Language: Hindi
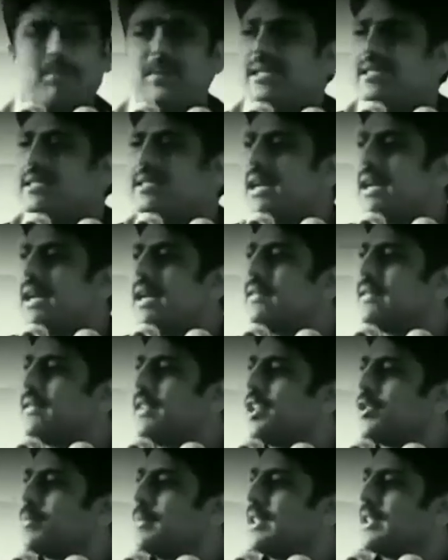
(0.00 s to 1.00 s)
पिज्जा इस
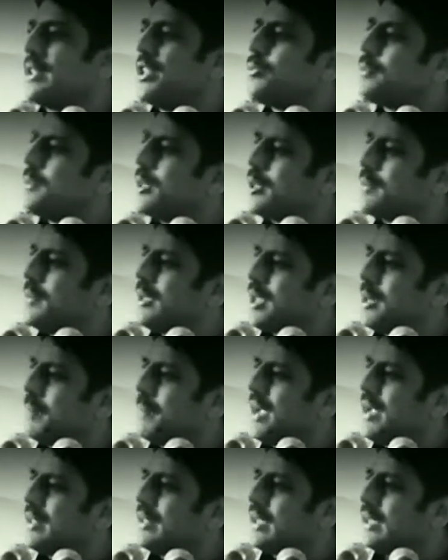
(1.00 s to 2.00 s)
देश में तीस मिनट में घर
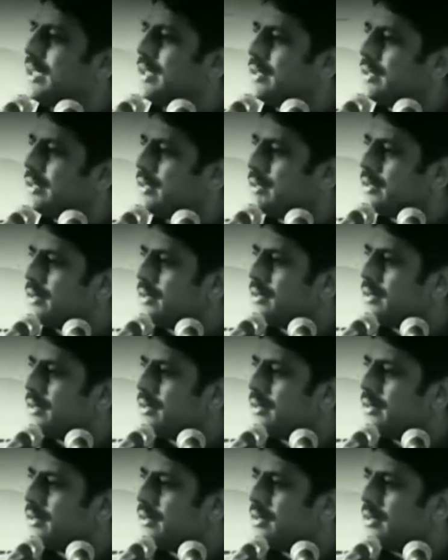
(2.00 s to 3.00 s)
पे आता है
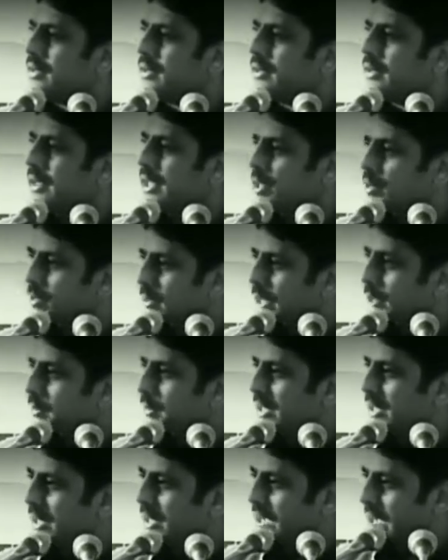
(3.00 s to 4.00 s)
तीस मिनट
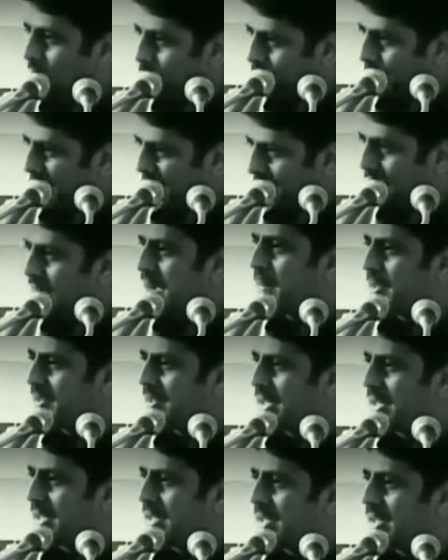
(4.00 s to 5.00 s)
में नहीं आया तो पैसे
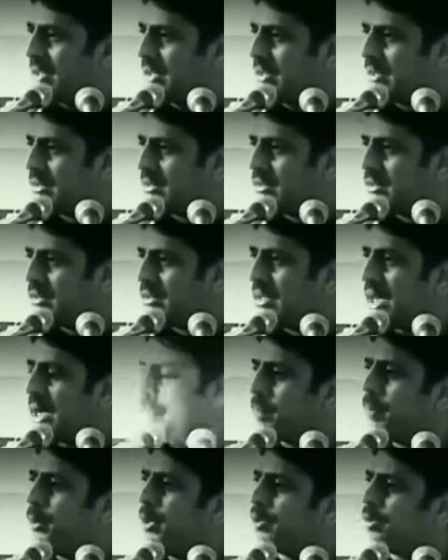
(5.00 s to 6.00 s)
वापस कर देते हैं
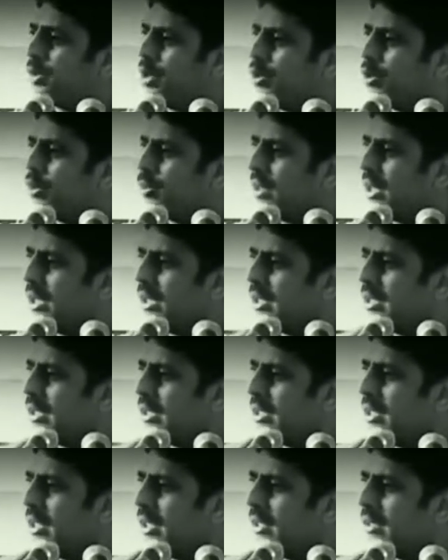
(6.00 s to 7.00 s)
आप पुलिस वालों को बुला के
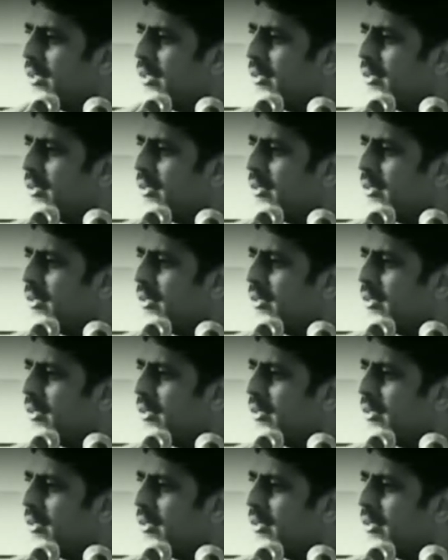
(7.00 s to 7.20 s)
देखिए